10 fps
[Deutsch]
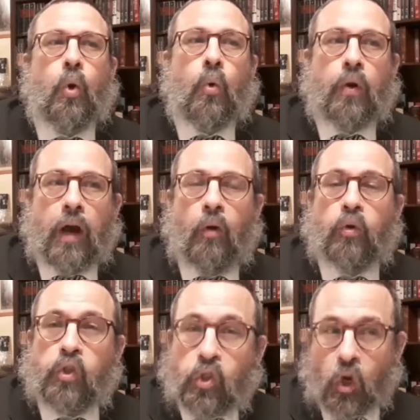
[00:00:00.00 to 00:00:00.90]
und auch
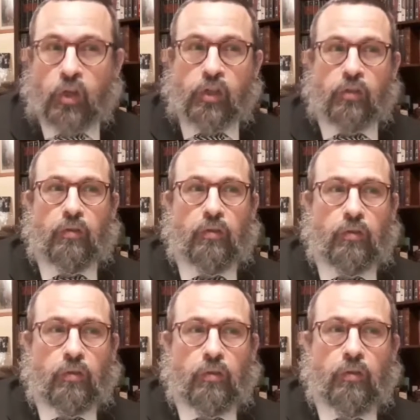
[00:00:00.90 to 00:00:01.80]
sonst.
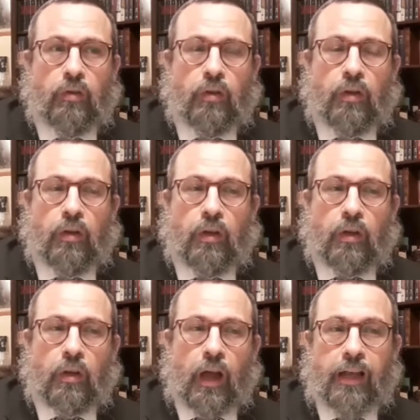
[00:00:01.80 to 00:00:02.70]

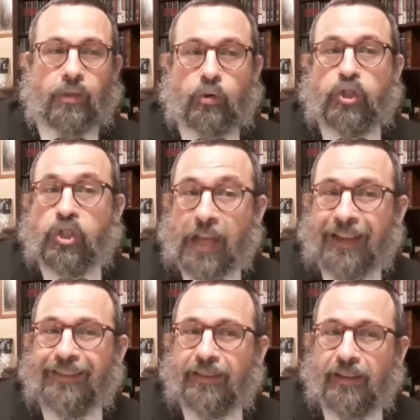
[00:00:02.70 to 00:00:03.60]
Also
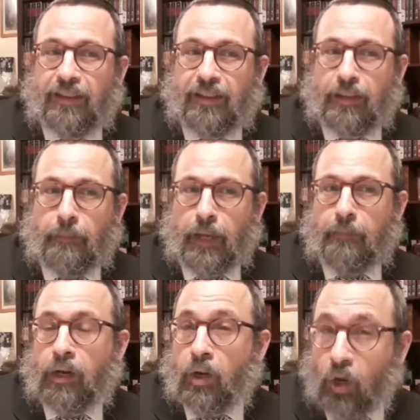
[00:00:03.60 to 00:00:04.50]
statt dem
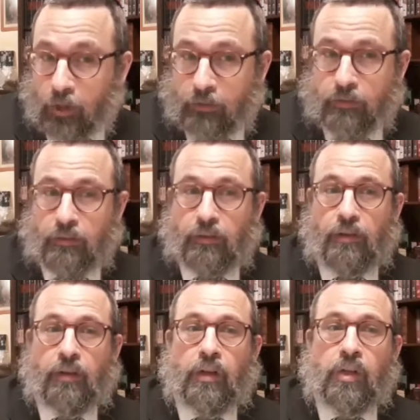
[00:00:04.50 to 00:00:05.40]
lieben Gott
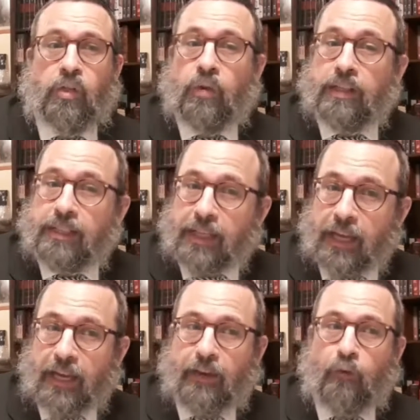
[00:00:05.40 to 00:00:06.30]
zu
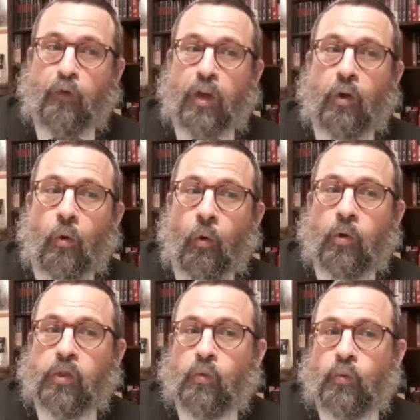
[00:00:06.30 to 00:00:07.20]
erzählen, wie
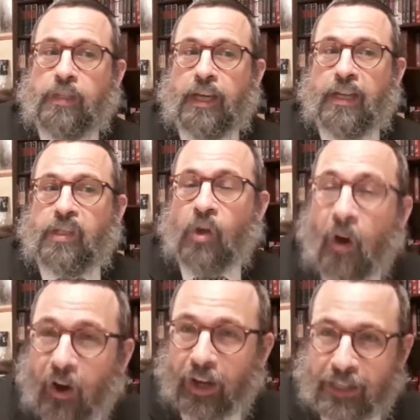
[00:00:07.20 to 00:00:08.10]
groß unsere
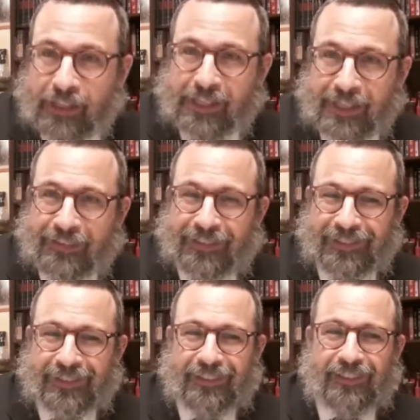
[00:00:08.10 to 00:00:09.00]
Sorgen sind,
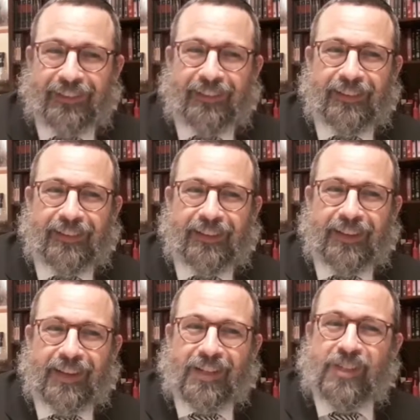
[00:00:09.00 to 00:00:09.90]

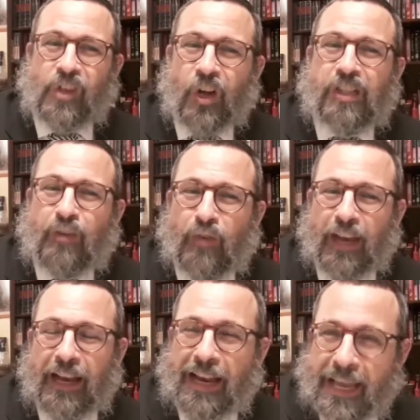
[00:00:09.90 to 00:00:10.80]
sollten
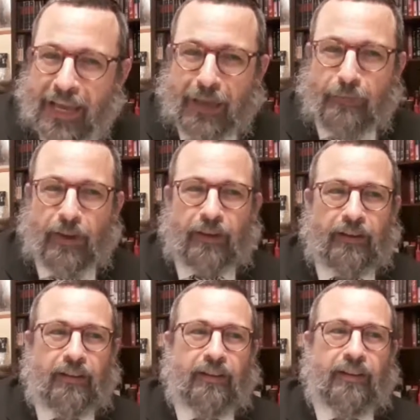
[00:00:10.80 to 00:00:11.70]
wir lieber
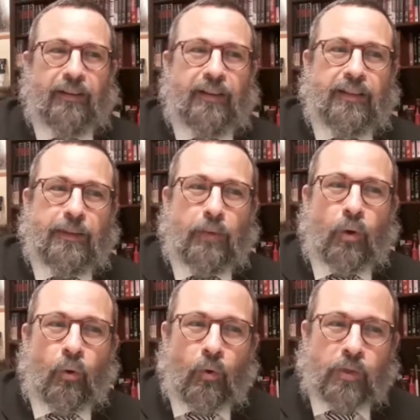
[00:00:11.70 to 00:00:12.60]
dem
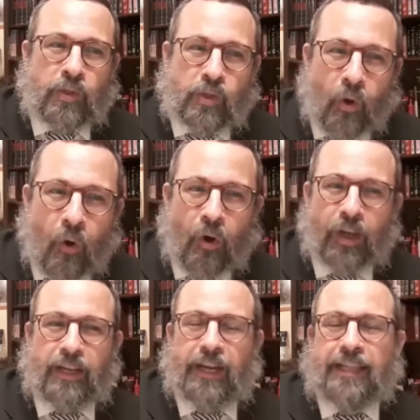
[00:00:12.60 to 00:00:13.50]
Gro
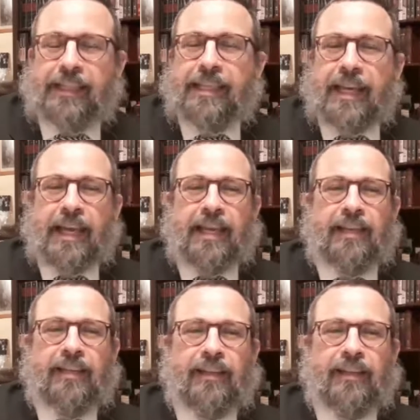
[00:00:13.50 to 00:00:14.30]
Sorgen erzählen,